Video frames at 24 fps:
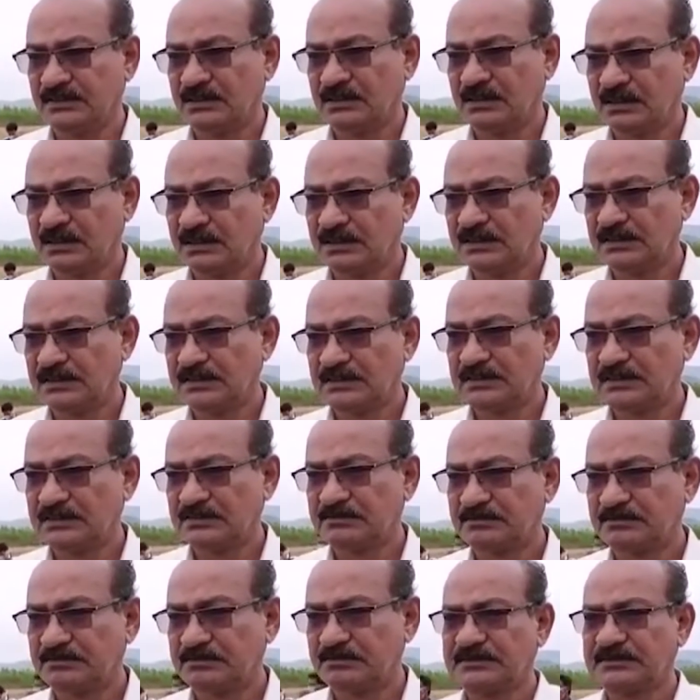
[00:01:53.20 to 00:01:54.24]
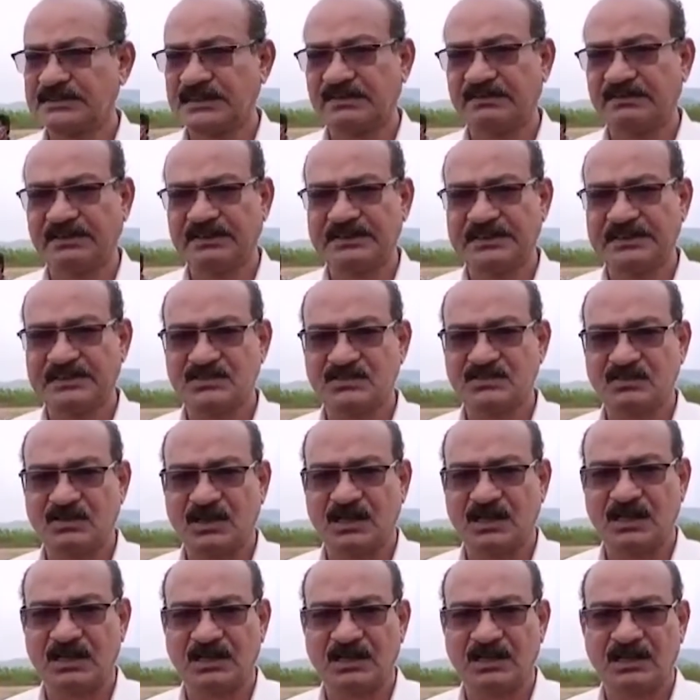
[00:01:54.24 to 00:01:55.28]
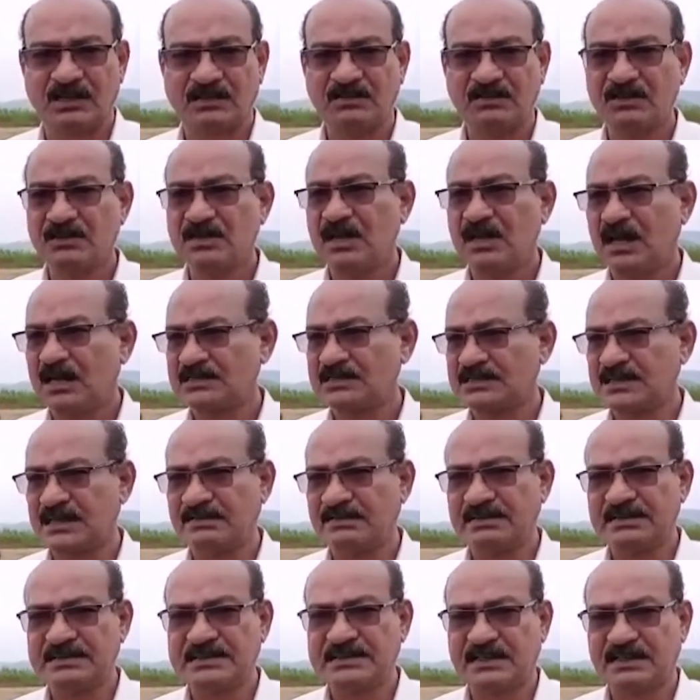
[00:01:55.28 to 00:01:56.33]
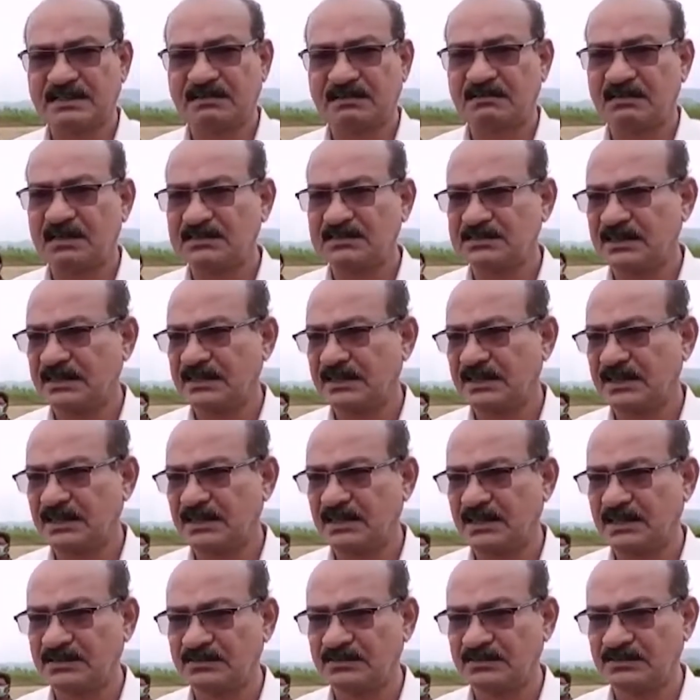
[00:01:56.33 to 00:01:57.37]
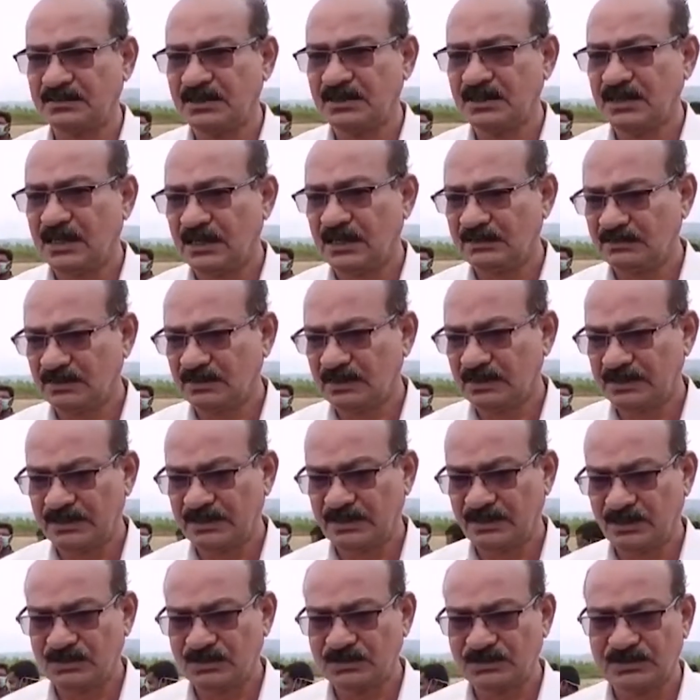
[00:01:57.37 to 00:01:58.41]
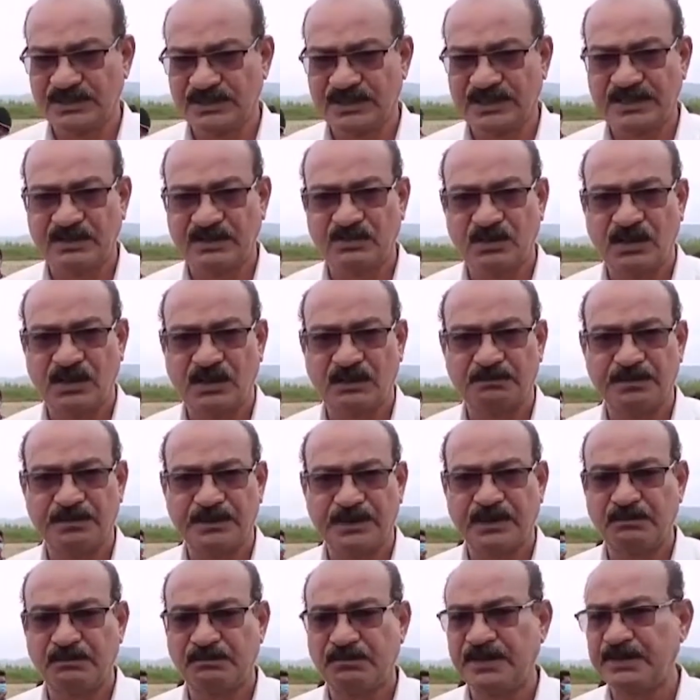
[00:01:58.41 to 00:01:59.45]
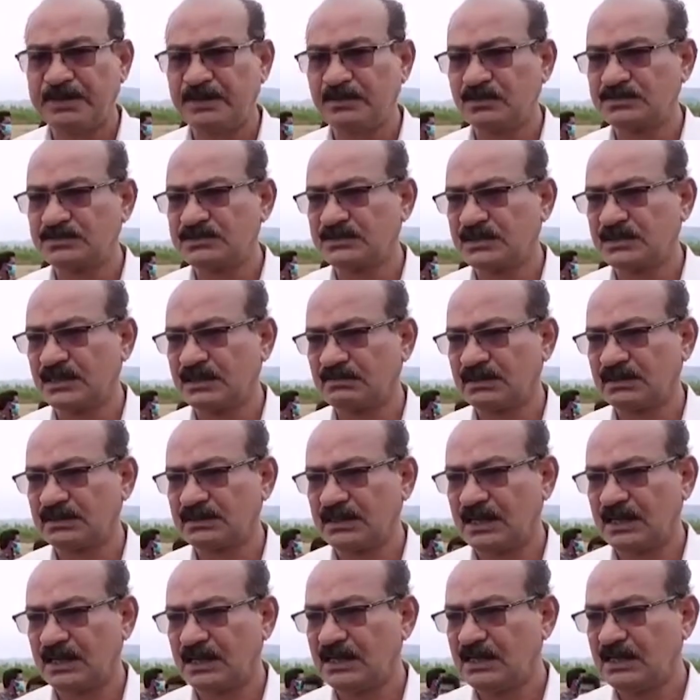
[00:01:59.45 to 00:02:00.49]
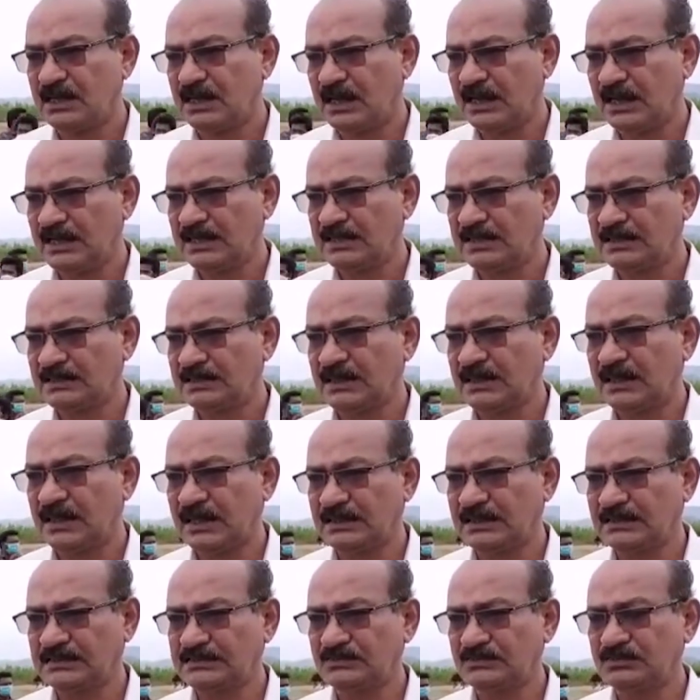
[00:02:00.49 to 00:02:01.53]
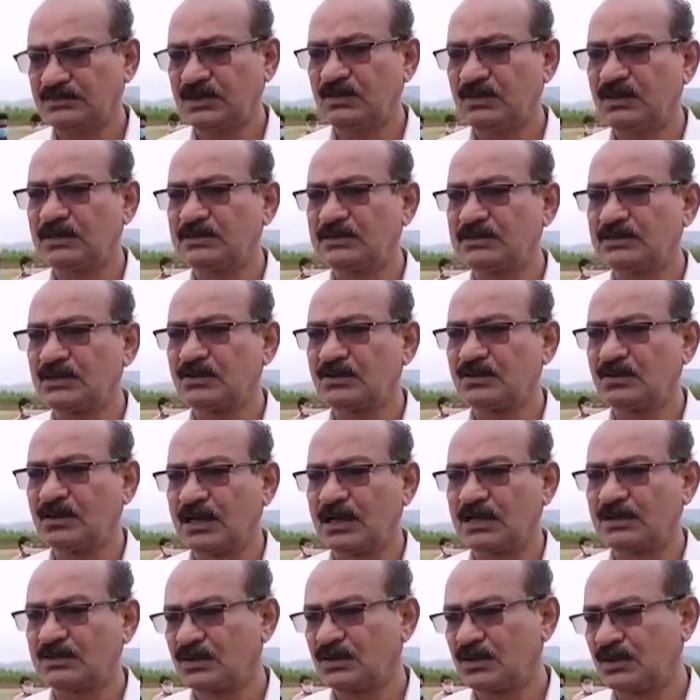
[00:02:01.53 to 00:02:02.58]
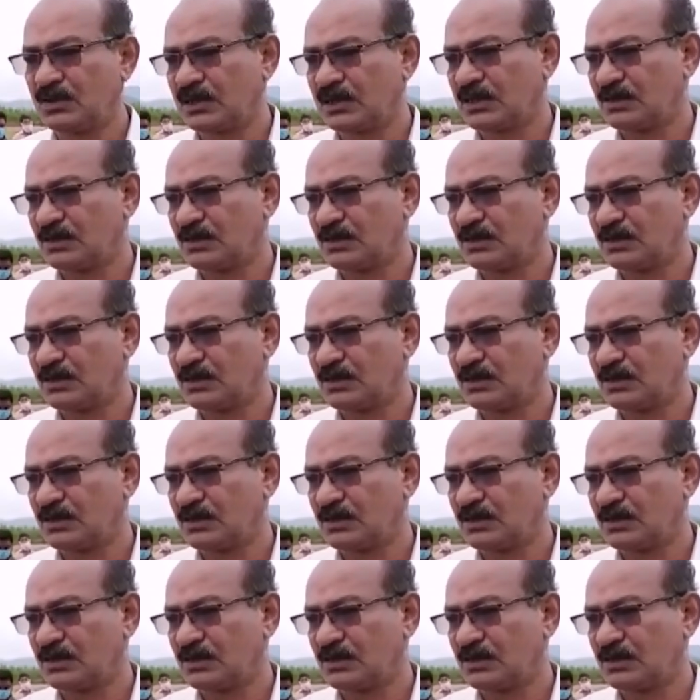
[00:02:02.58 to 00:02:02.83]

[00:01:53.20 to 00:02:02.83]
మీరు అధికార దృష్టి సర్వే అన్నారు ఆ సర్వే సక్రమంగా జరిగినట్లేదు అందువల్ల ఈరోజు ఇవన్నీ కూడా పేర్లు బయటకు వచ్చిన తర్వాత అనర్హత అర్హత ఉండే వాళ్ళందరూ కూడా ఆందోళనగా